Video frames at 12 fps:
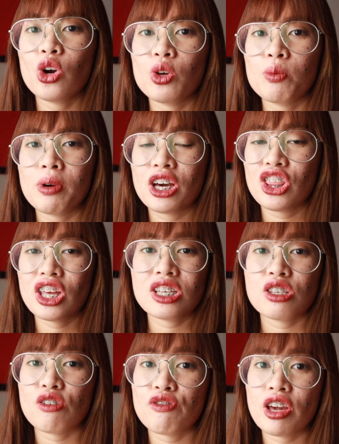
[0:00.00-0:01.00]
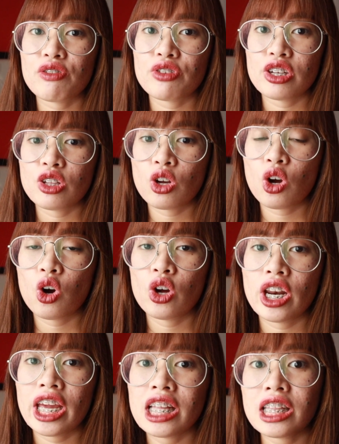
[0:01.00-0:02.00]
o yung mga things na favorite ko
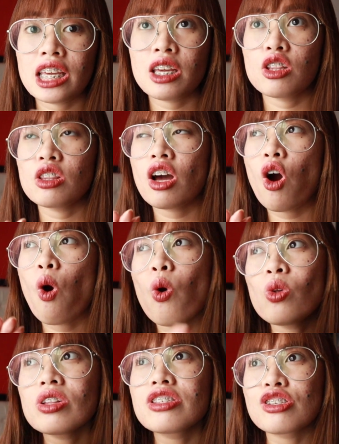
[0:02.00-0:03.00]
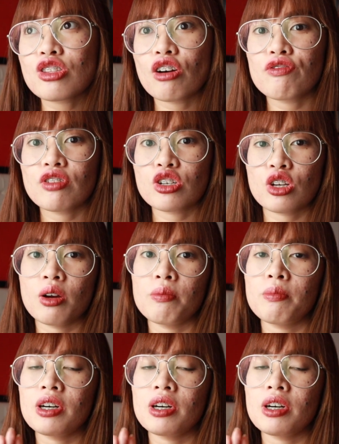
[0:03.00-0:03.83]
na hindi, na old stuff na siya,